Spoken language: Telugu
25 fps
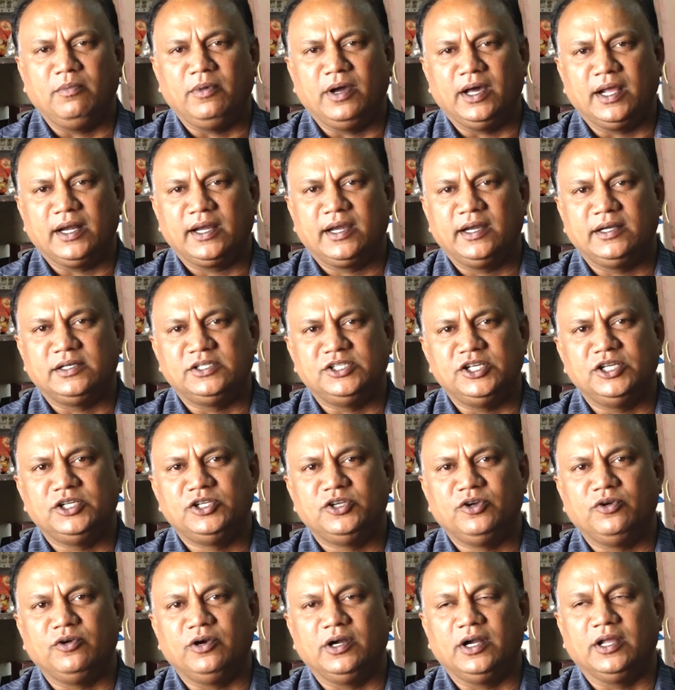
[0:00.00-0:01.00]
మార్కెట్
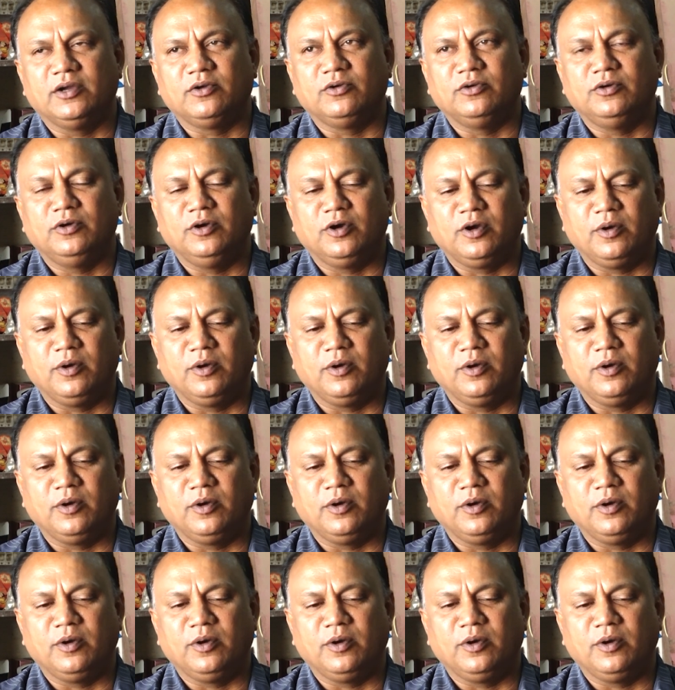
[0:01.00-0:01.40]
చేసే వాళ్ళకు